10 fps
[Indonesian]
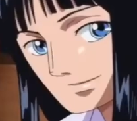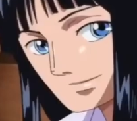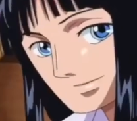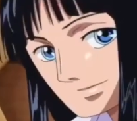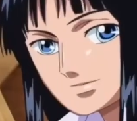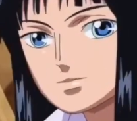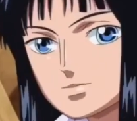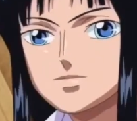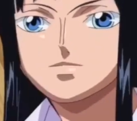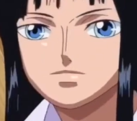Bagi
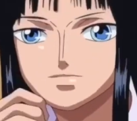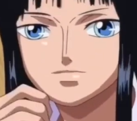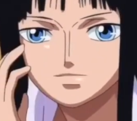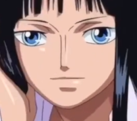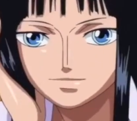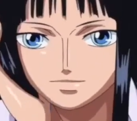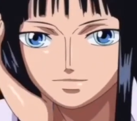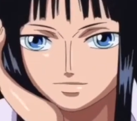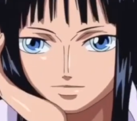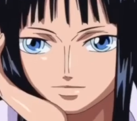yang tidak suka
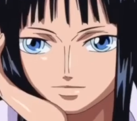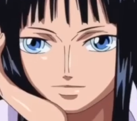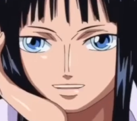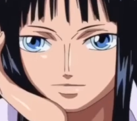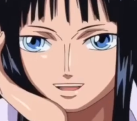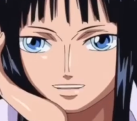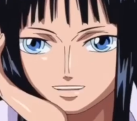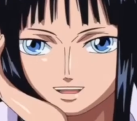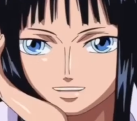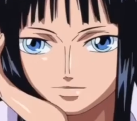spoiler, silahkan
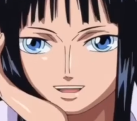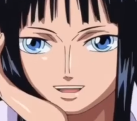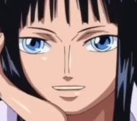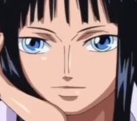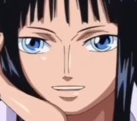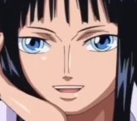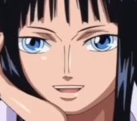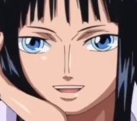skip saja video